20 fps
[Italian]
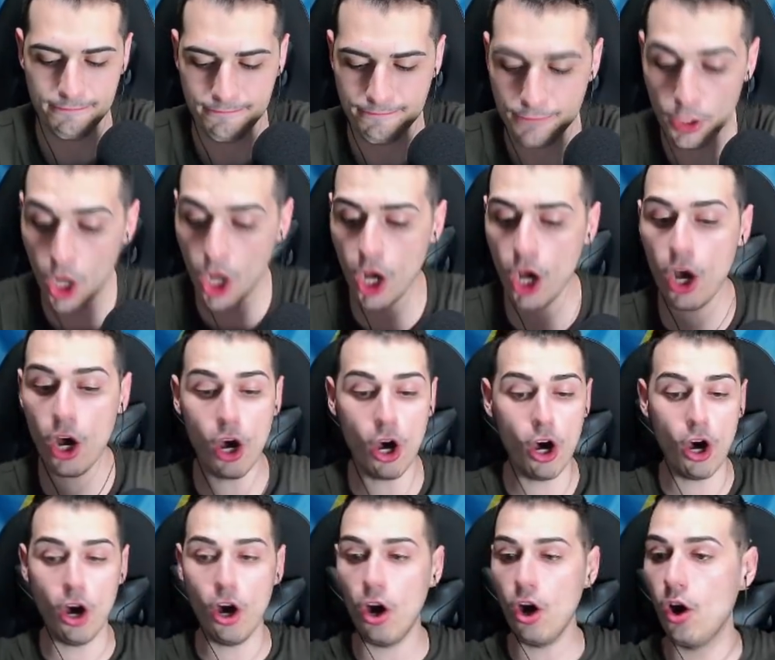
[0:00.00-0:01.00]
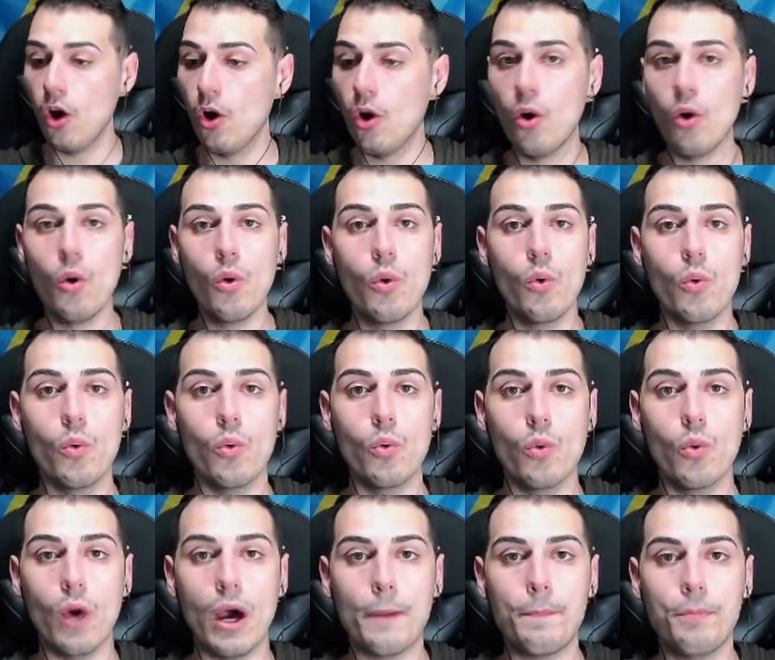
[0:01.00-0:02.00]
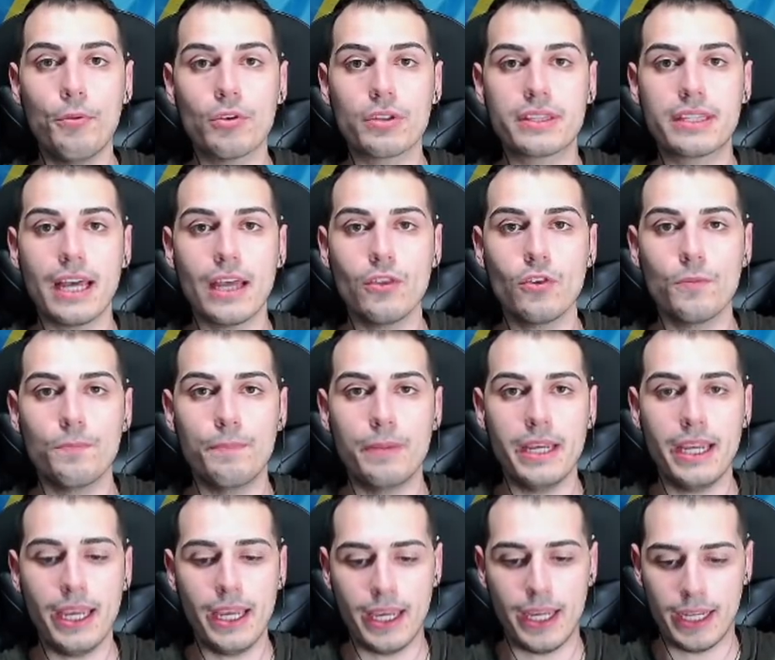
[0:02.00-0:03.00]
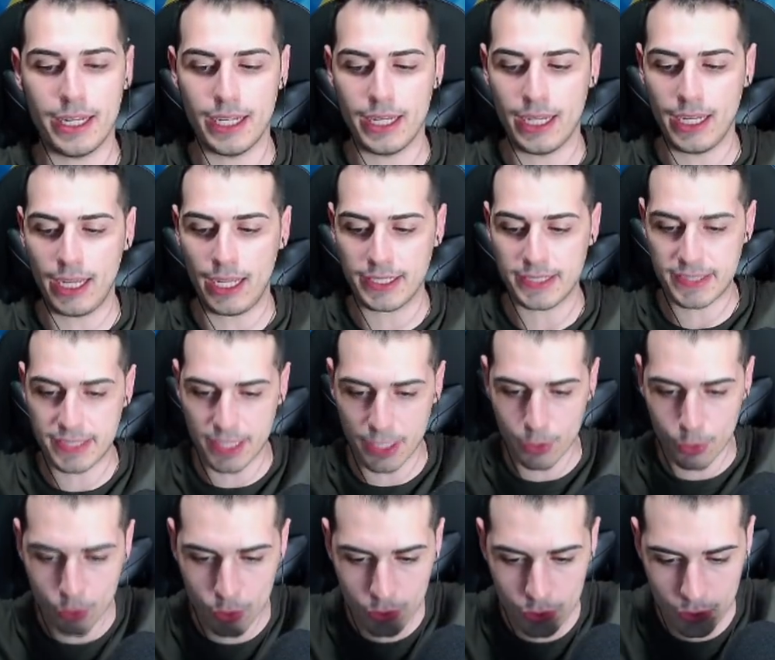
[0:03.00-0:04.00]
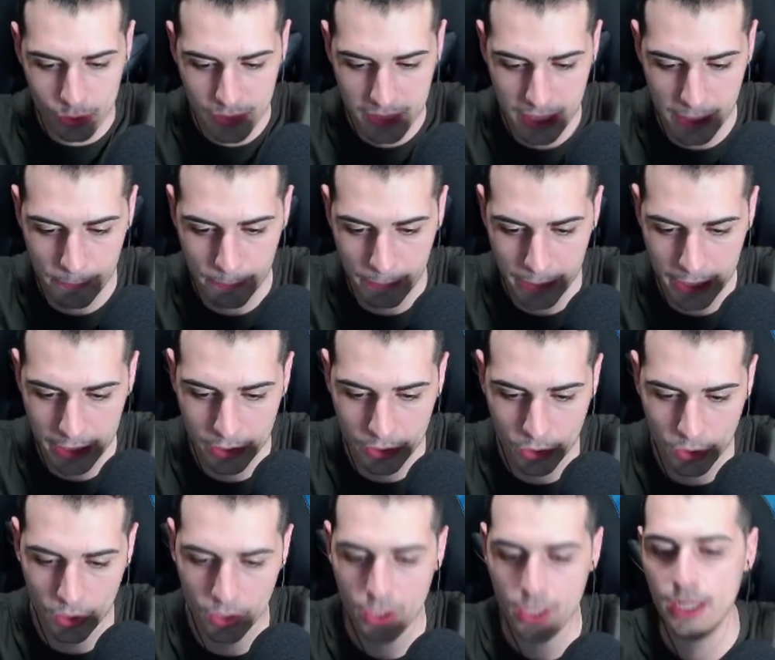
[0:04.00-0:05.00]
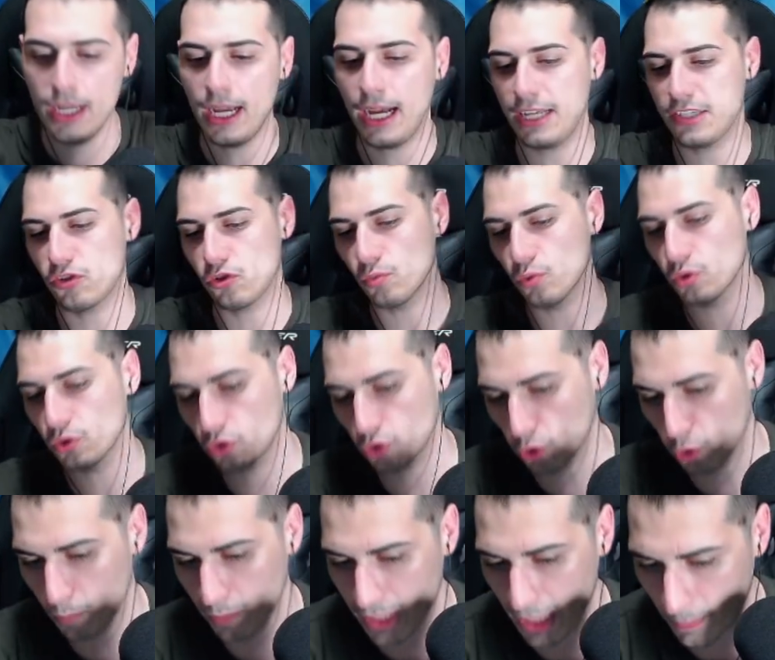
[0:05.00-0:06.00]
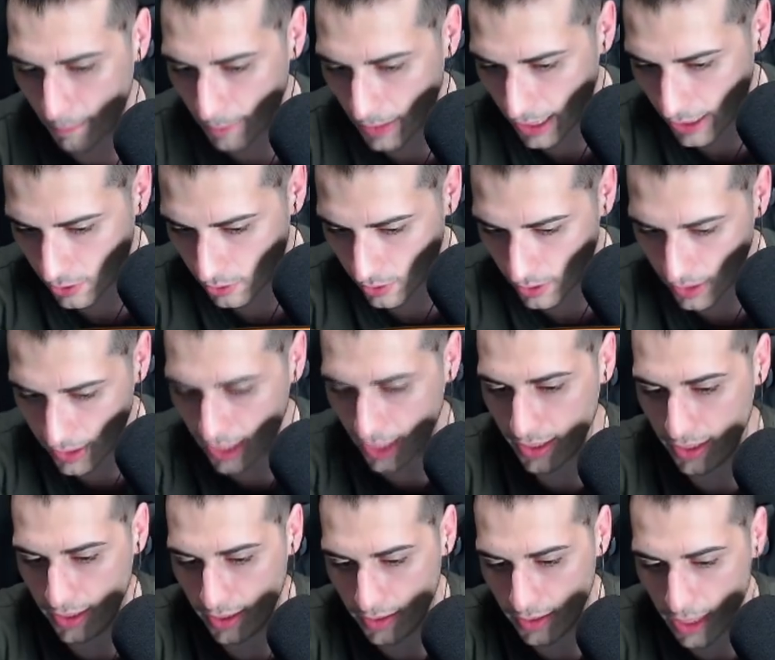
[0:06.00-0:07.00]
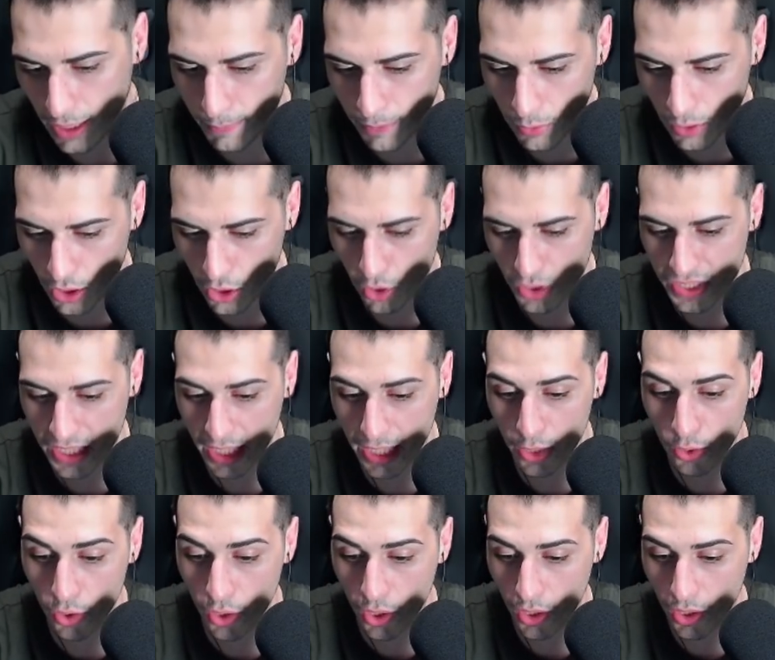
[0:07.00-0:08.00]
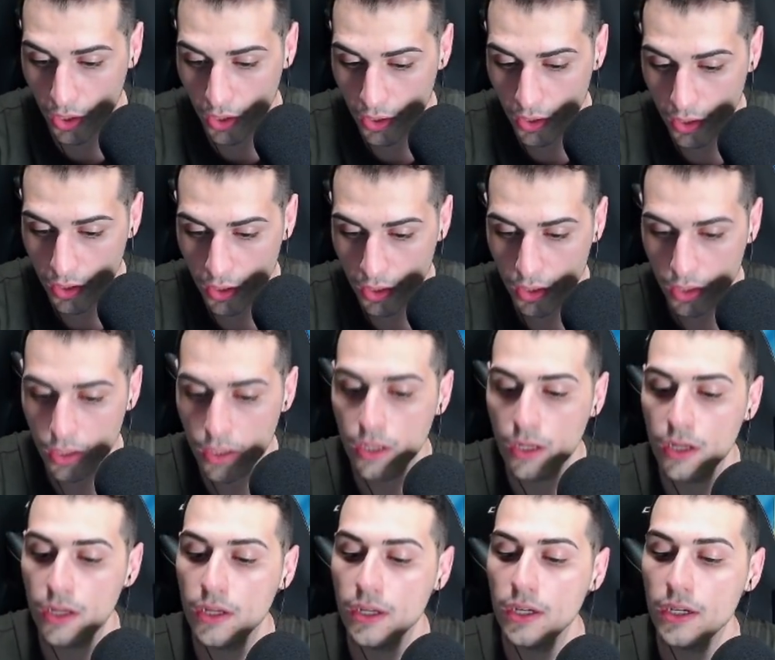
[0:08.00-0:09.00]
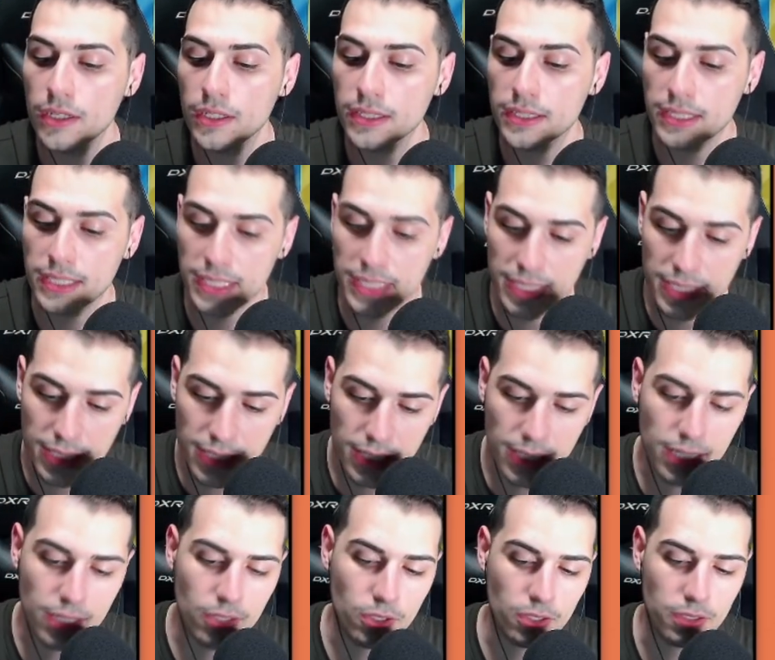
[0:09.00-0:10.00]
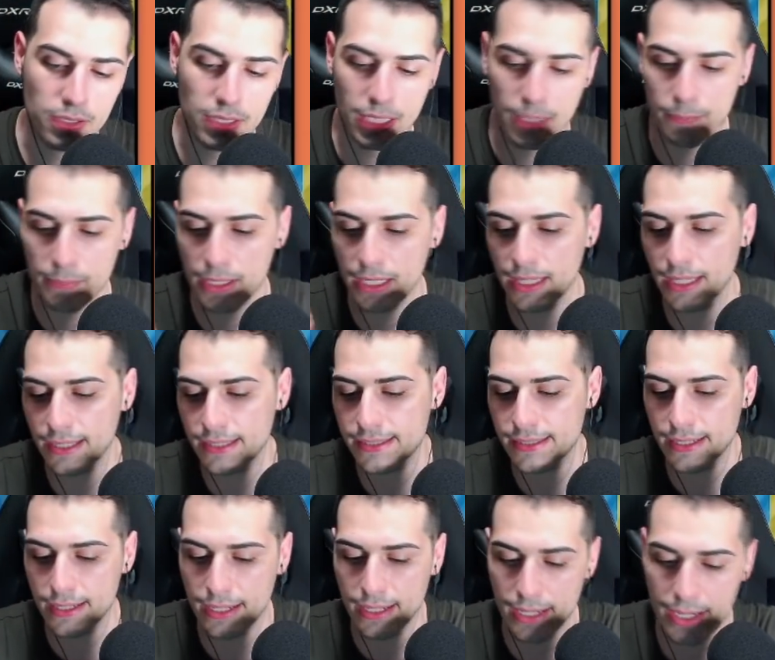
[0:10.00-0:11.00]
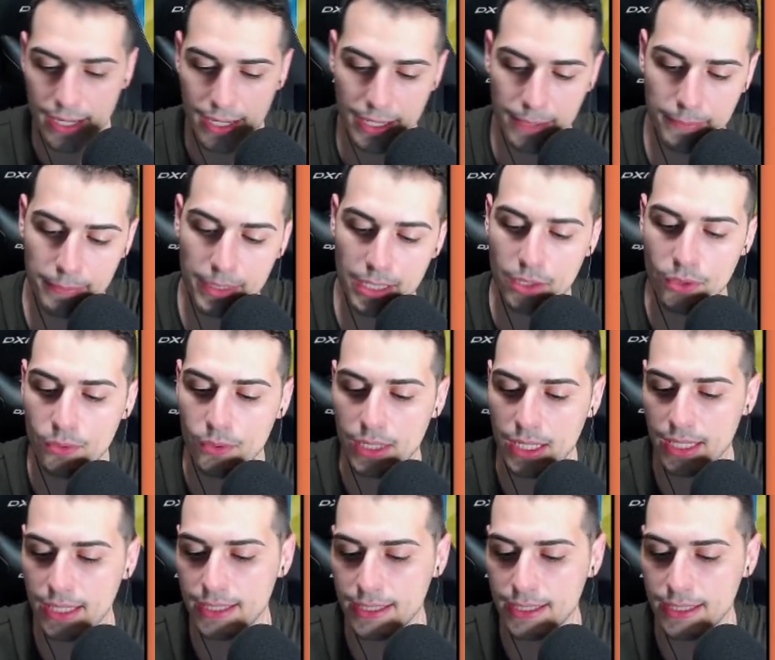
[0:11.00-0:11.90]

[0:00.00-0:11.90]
Oh! Ha portato bene. Secondo schippetto. A sto punto non me dà Byron. Dai, dammi qualcosa che non ho. Ticchino. L'abilità stellare è meglio quella del